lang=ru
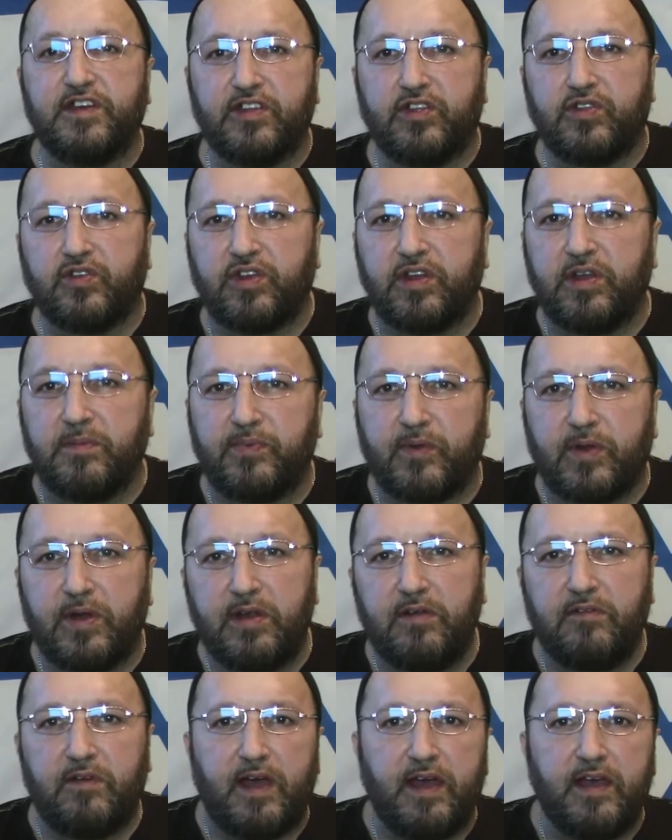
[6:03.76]
которое
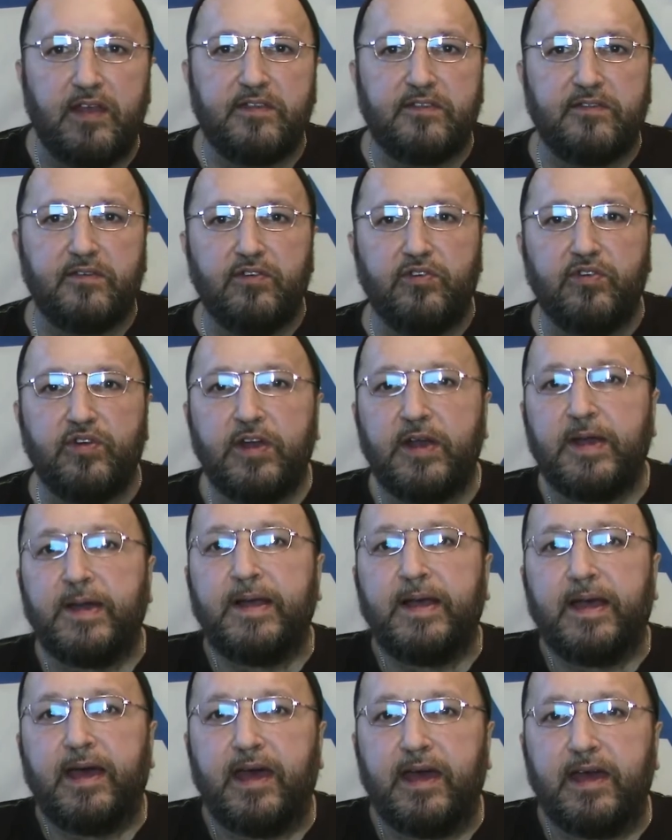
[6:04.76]
проливает свою
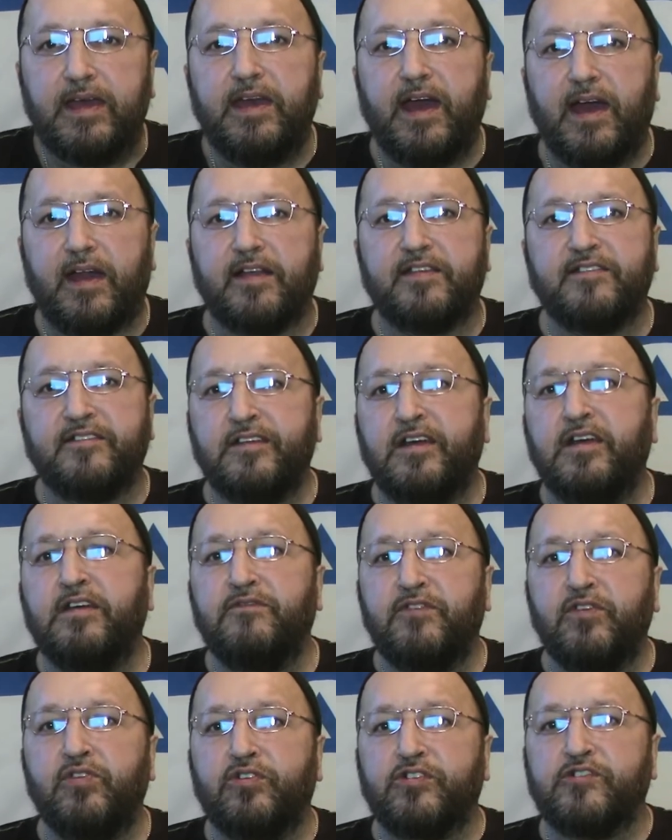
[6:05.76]
э, яростное
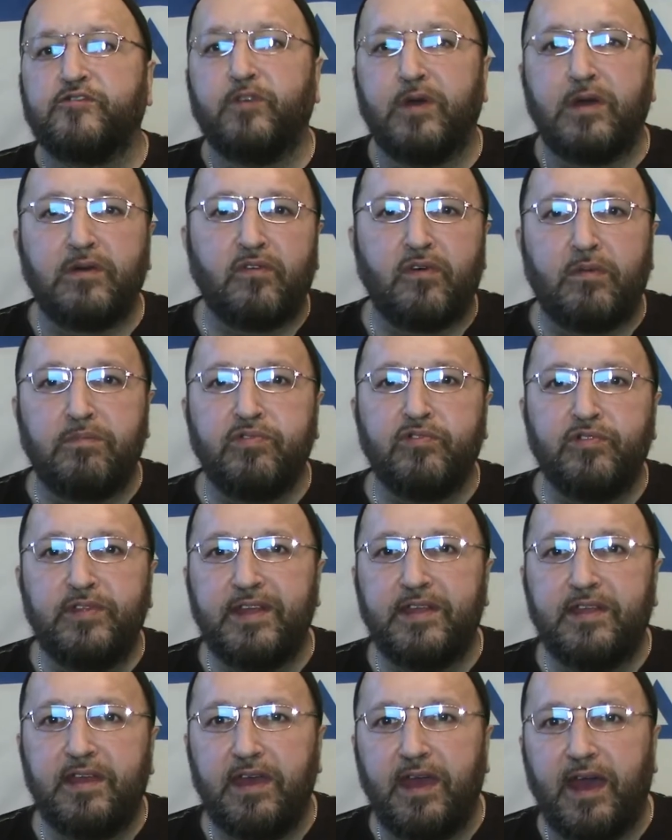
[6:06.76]
вино своего
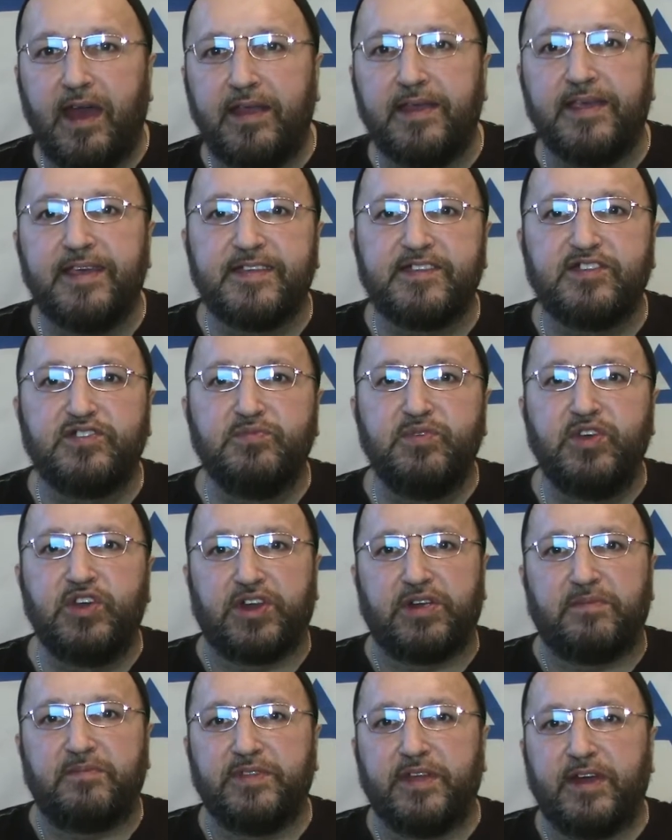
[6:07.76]
блудодеяния с
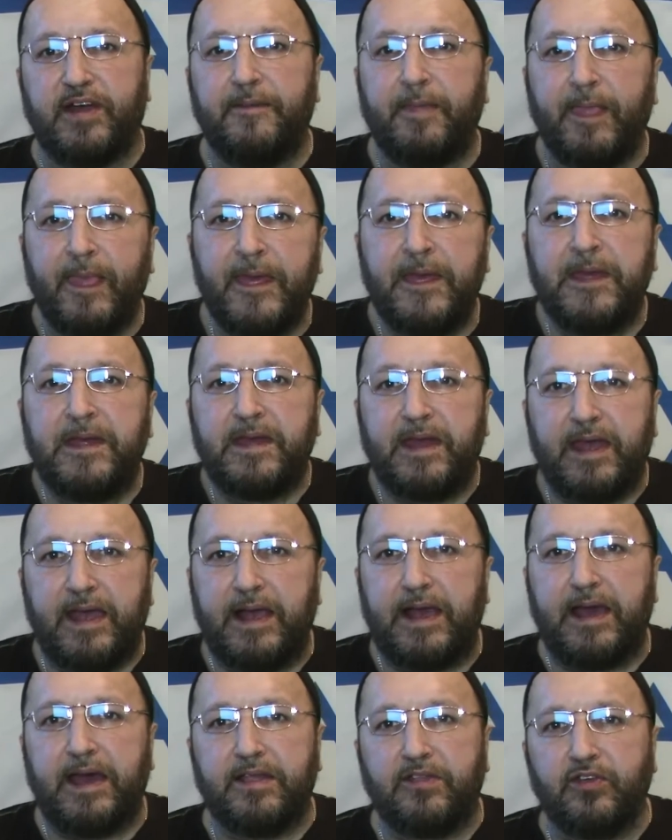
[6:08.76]
миром, да,
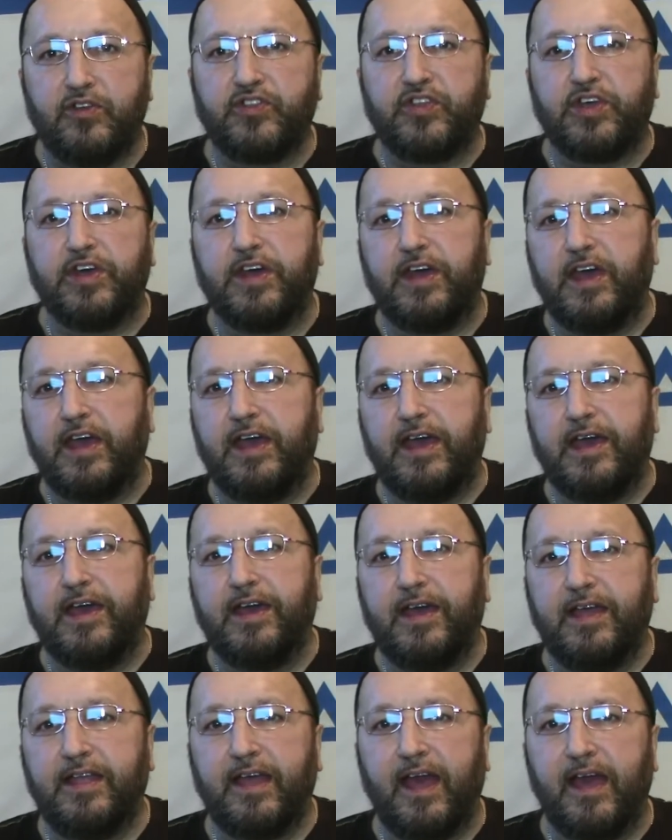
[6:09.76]
э, тот,
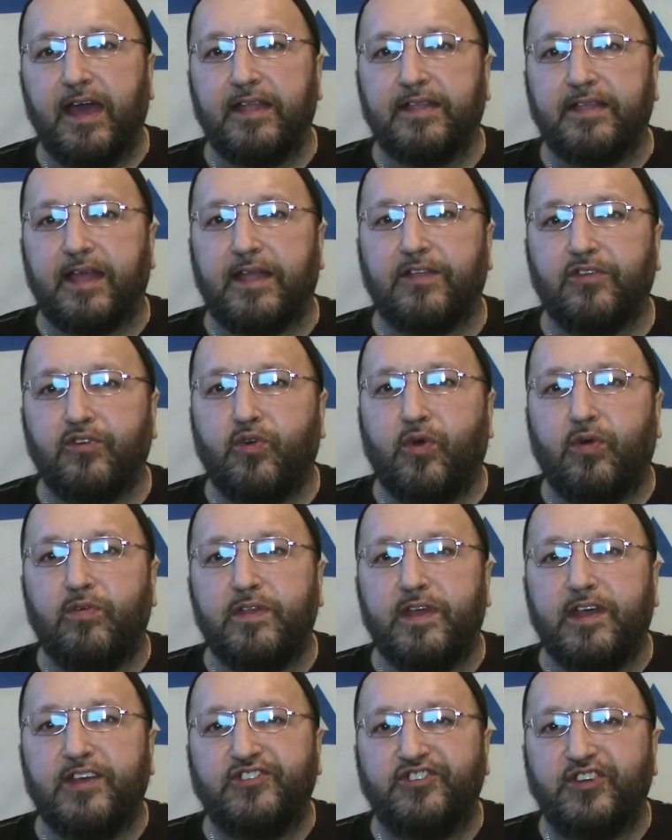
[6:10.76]
э, э та
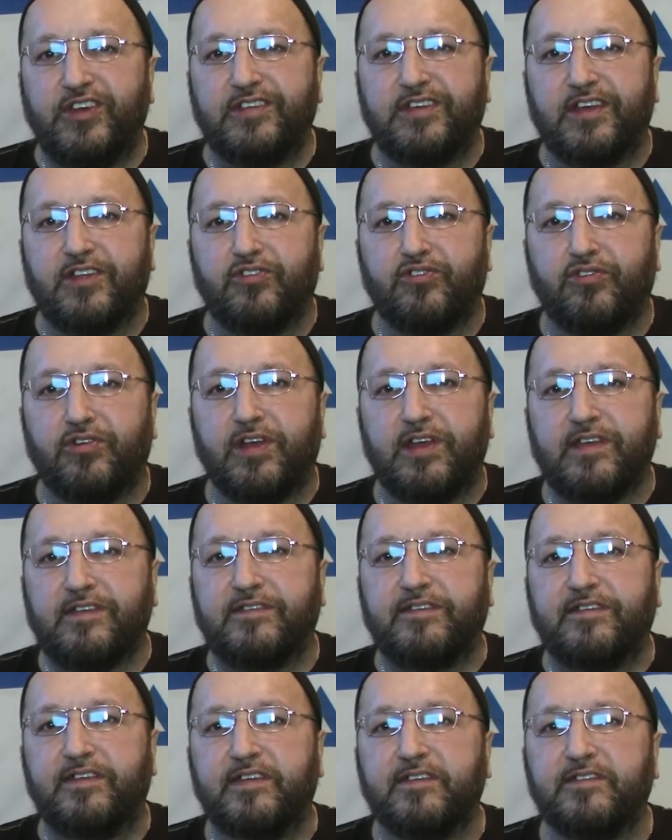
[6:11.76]
духовная часть, которая
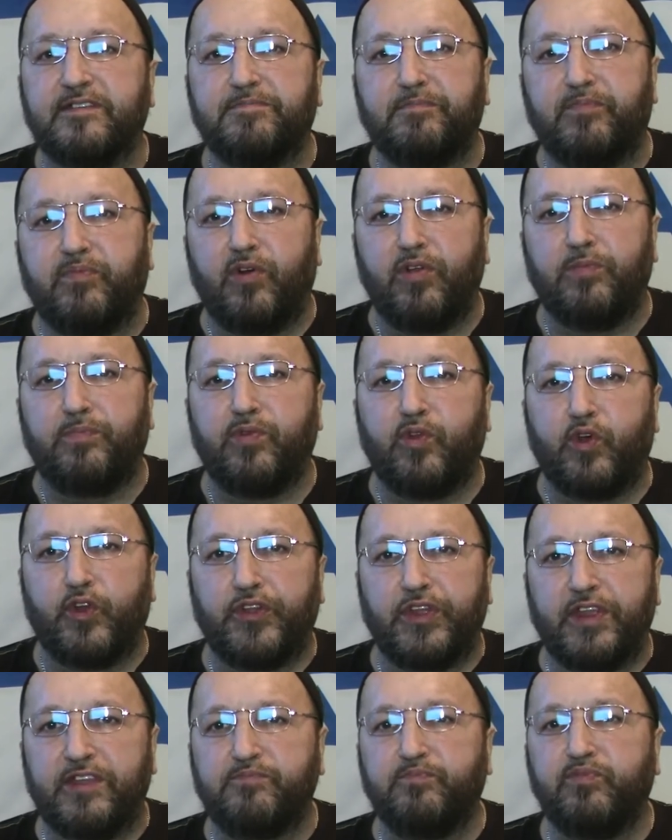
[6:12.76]
с, с,
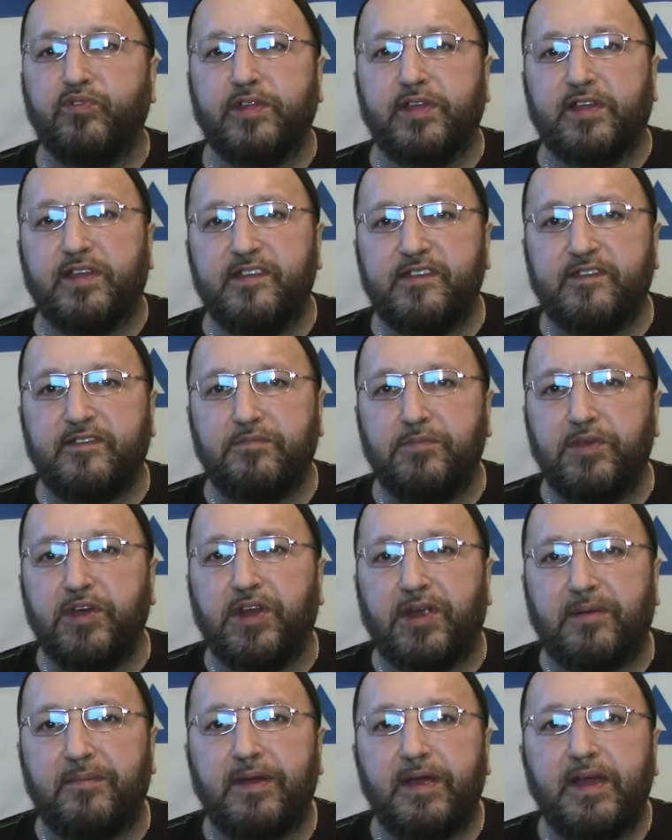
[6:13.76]
плотно спуталась с
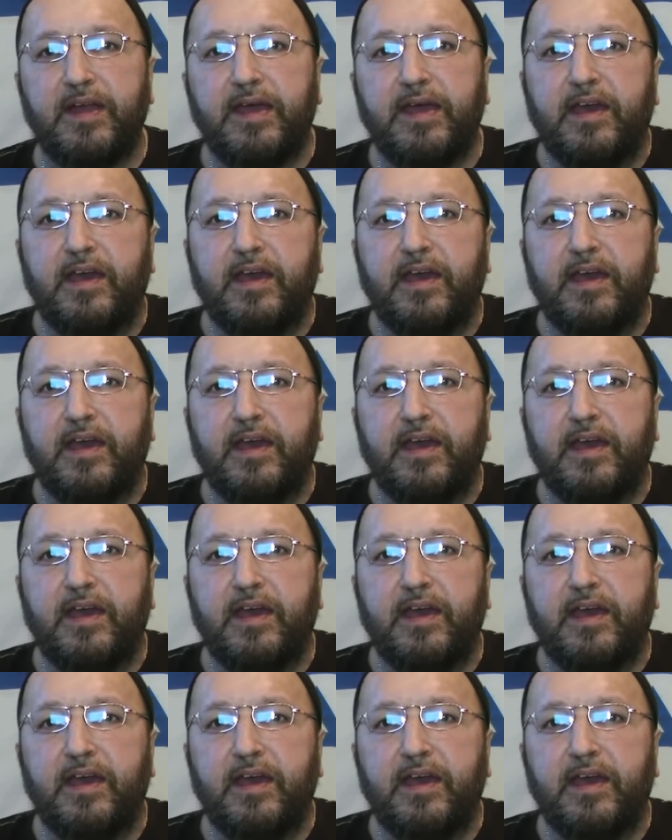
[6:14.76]
миром,